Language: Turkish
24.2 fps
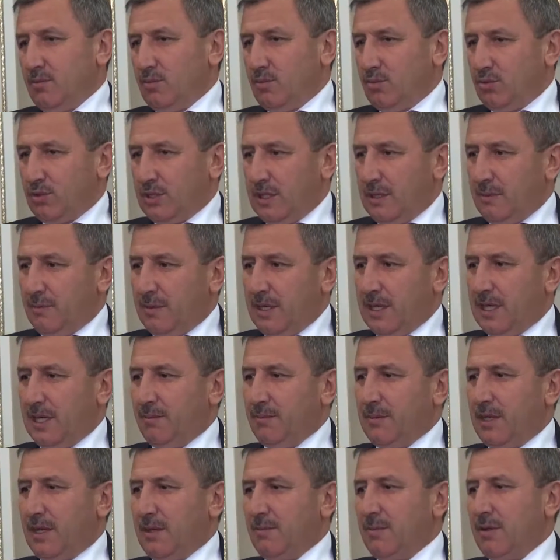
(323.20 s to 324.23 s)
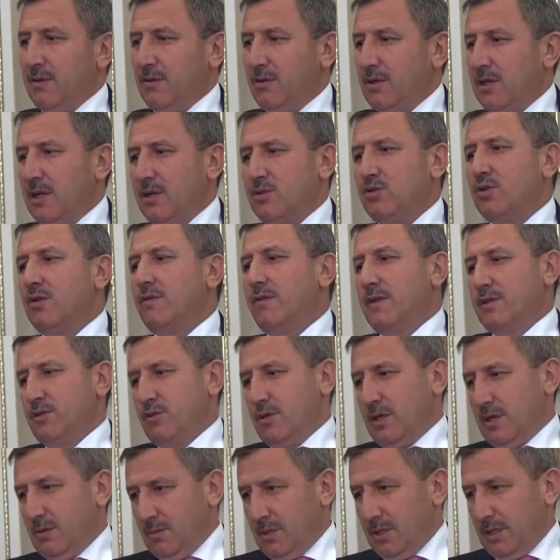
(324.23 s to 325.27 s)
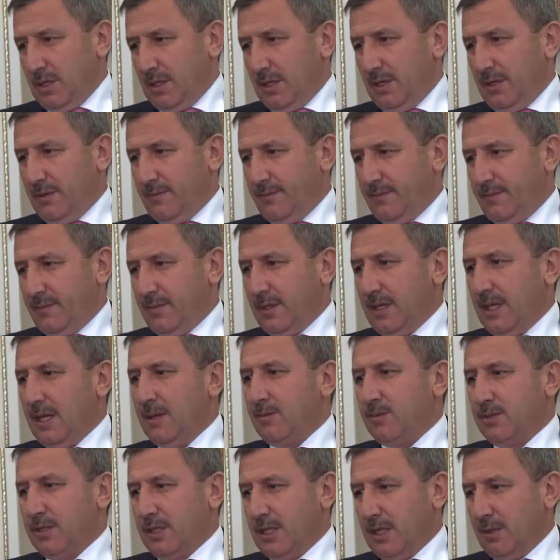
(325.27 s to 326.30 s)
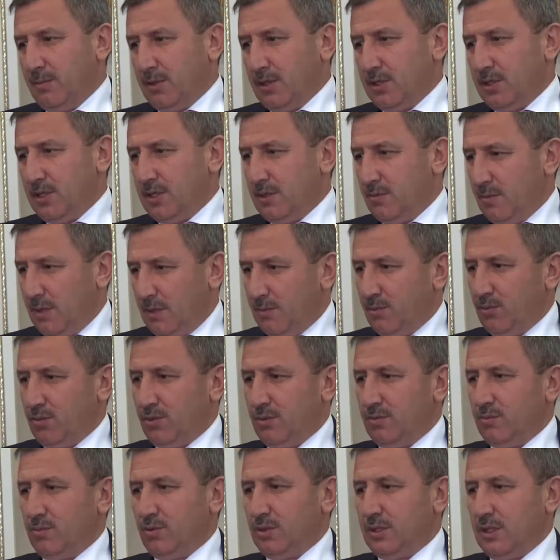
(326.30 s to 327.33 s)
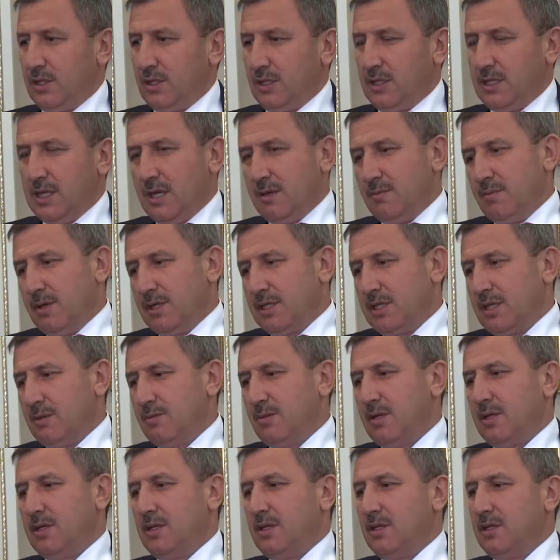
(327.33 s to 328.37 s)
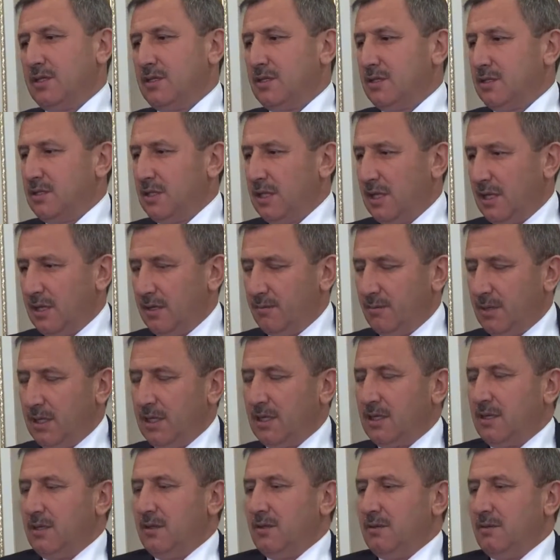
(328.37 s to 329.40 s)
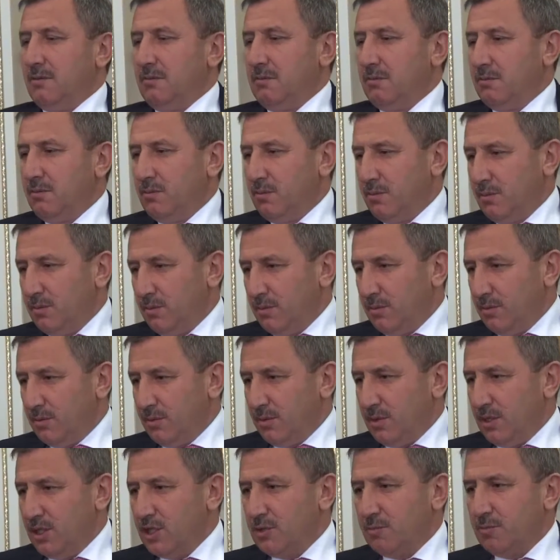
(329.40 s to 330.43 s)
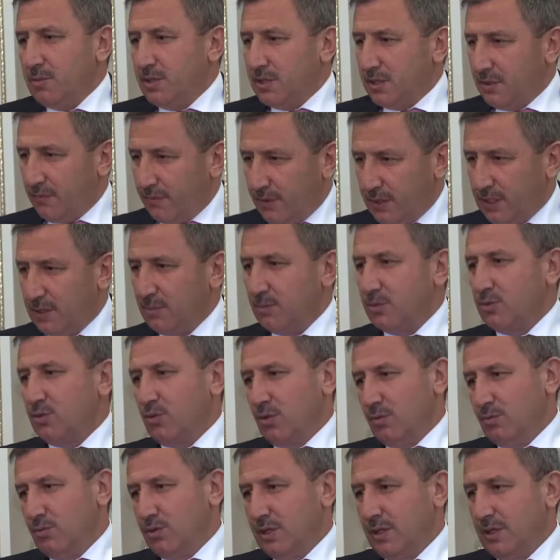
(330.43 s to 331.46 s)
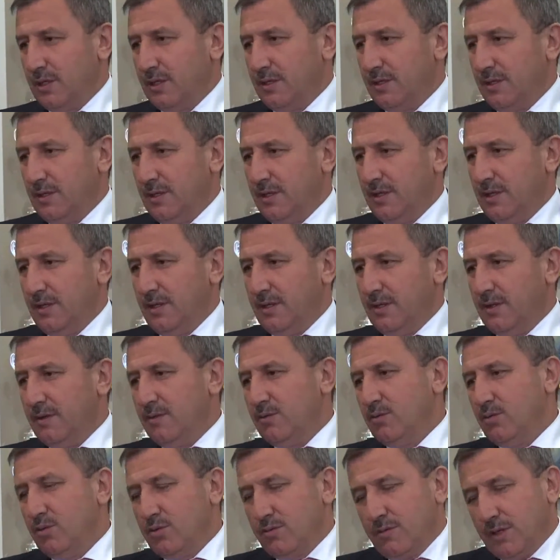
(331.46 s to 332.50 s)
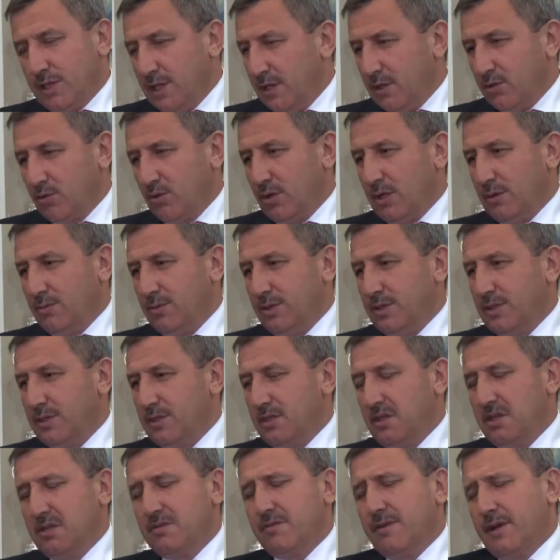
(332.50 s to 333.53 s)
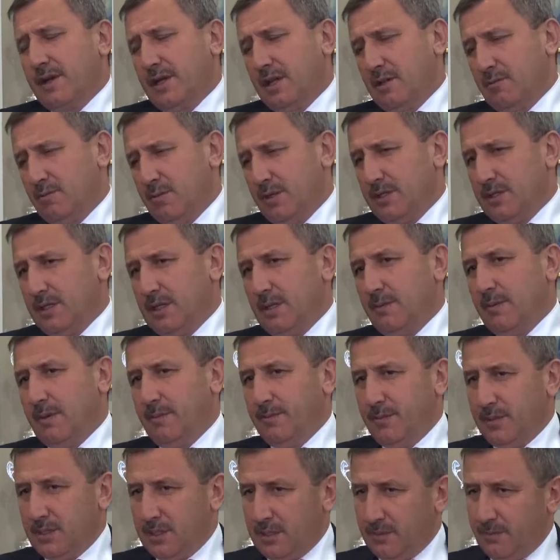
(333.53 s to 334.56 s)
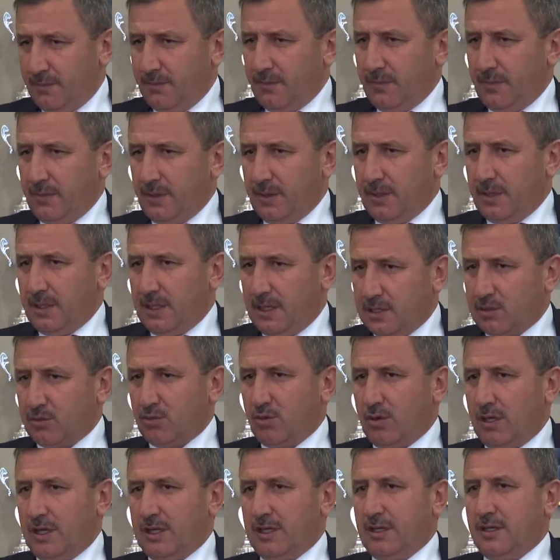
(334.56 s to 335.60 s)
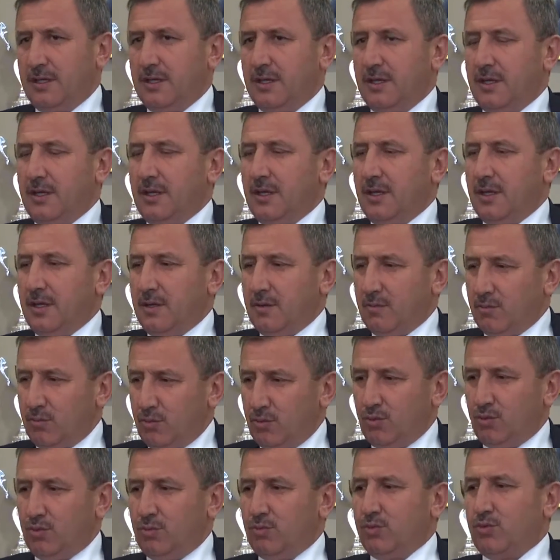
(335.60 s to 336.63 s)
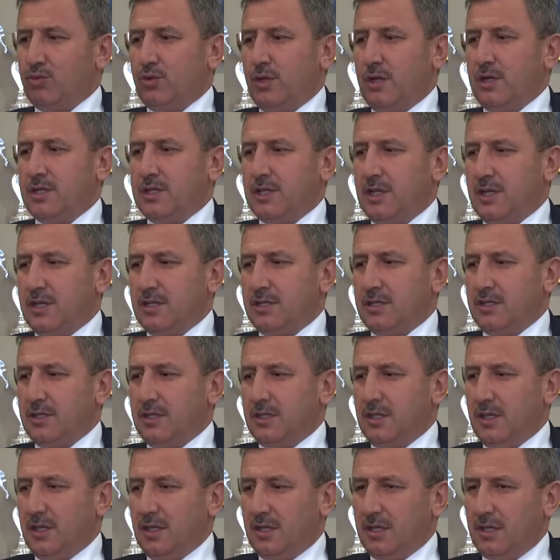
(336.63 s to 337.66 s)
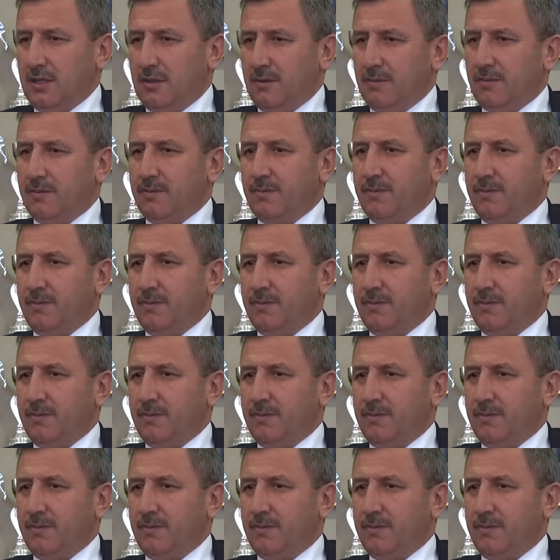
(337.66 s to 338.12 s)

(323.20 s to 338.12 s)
burada makamlar, mevkiler çok fazla önemli değil. Hepsi gelip geçici. Bak bugün buradaydık, yarın başka bir yerdeyiz. Yarın belki hiçbir sıfatımız da olmayacak. Biz vatandaş da olabiliriz. Hiç fark etmez ama bizim asıl olan bulunduğumuz süre içerisindeki